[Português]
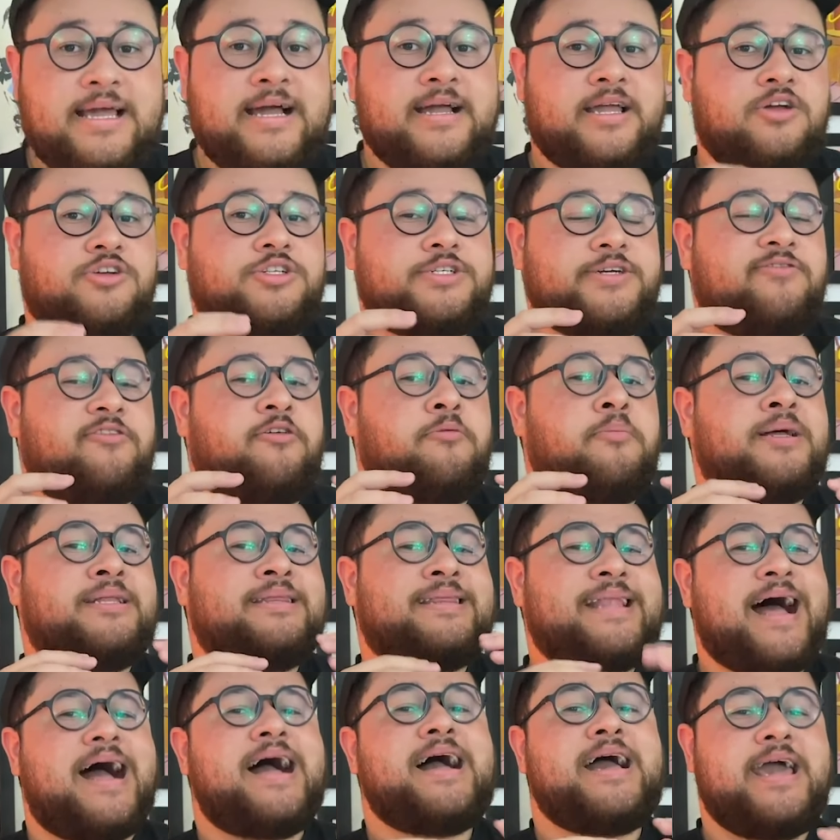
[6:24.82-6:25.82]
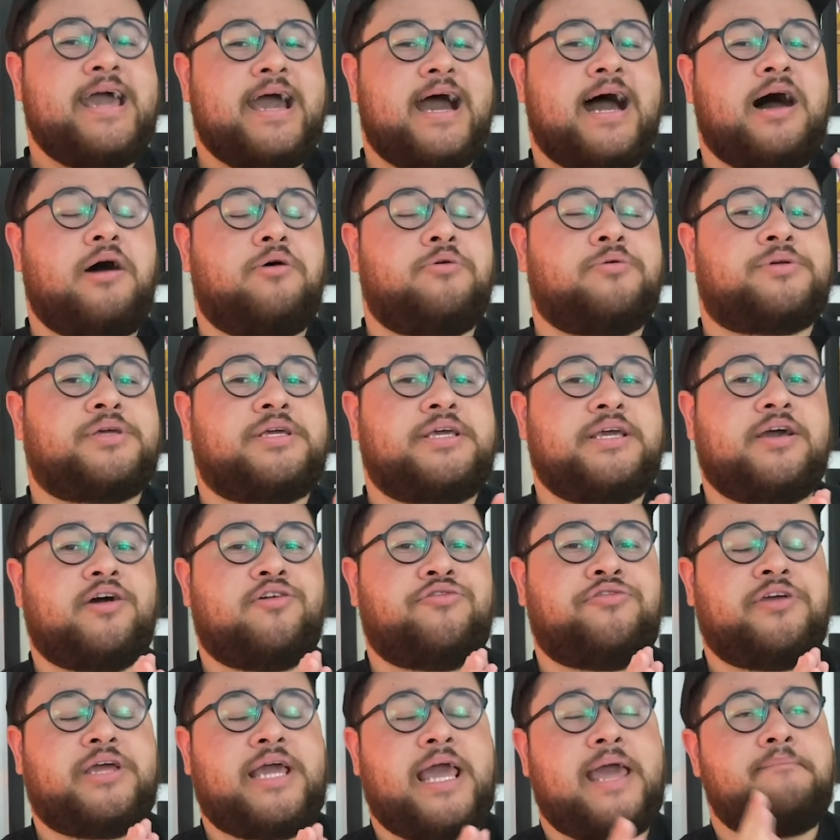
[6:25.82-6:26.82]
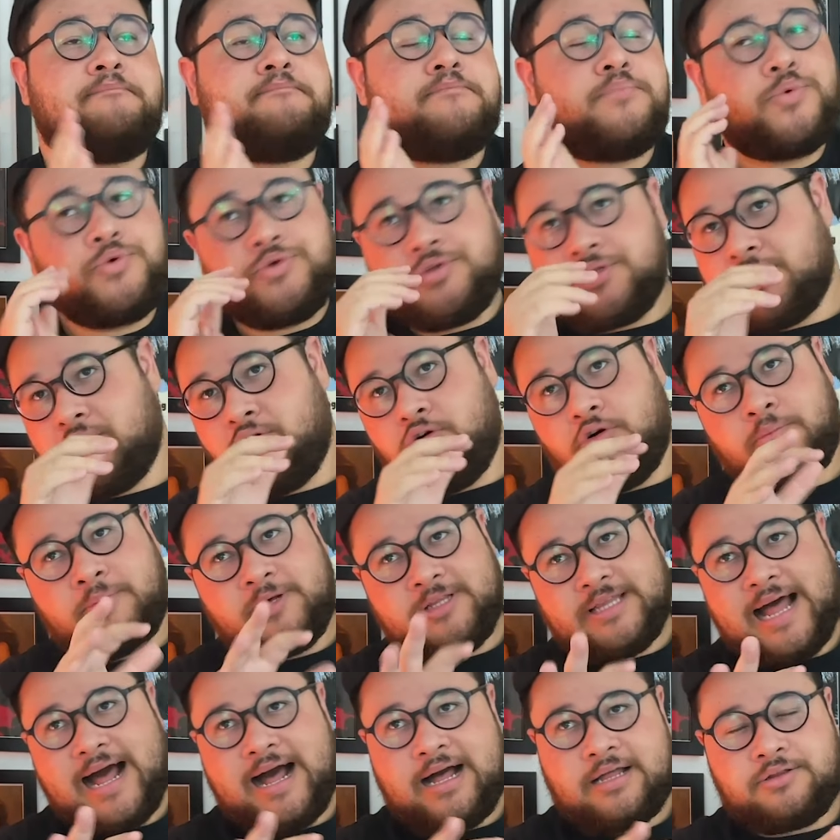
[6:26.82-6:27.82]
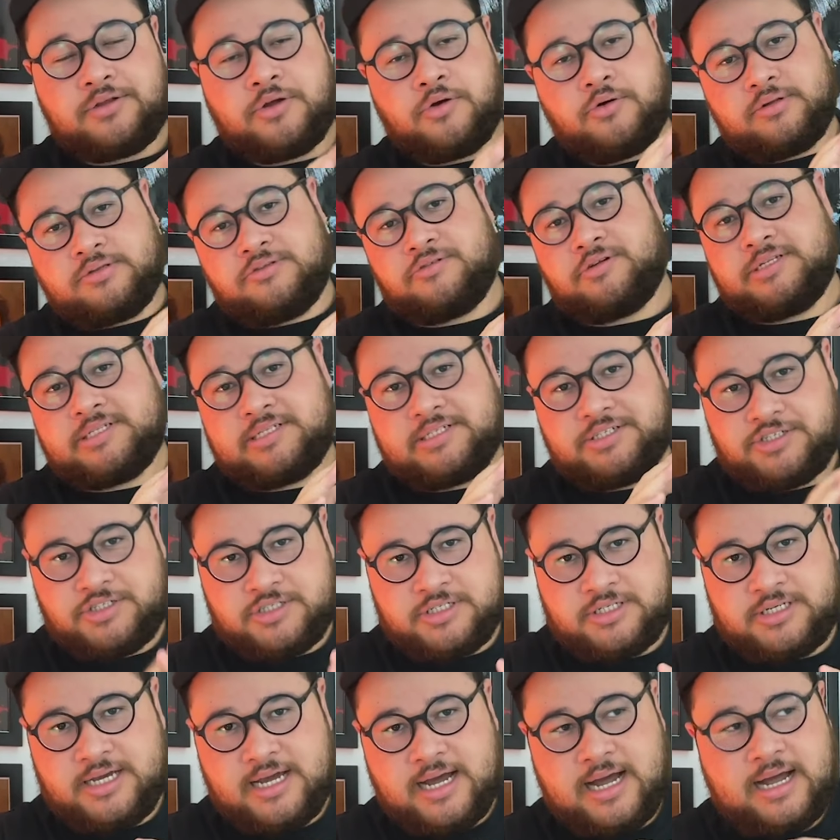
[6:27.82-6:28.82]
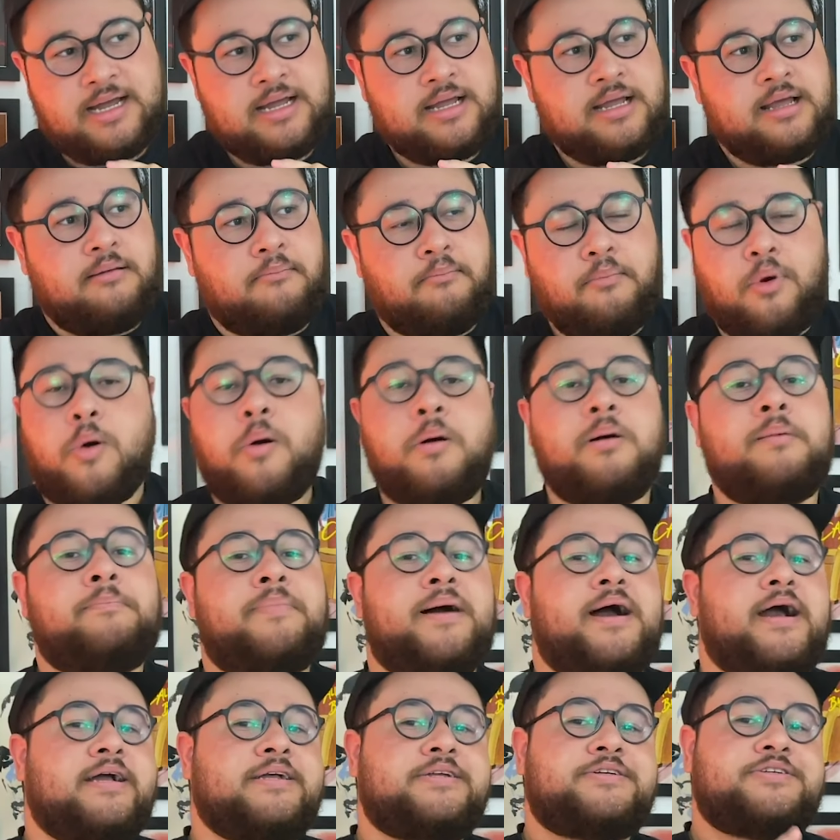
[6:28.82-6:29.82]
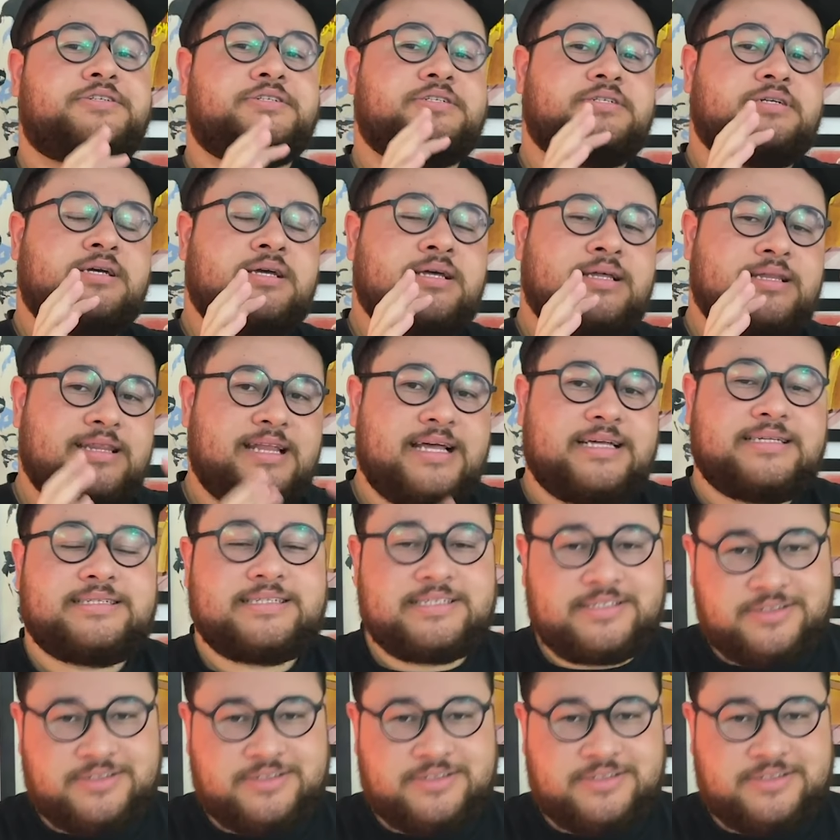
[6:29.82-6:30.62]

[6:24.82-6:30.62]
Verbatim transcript: E aqui eu já vou mandar a real que eu fiquei muito incomodado enquanto eu assistia boa parte dessa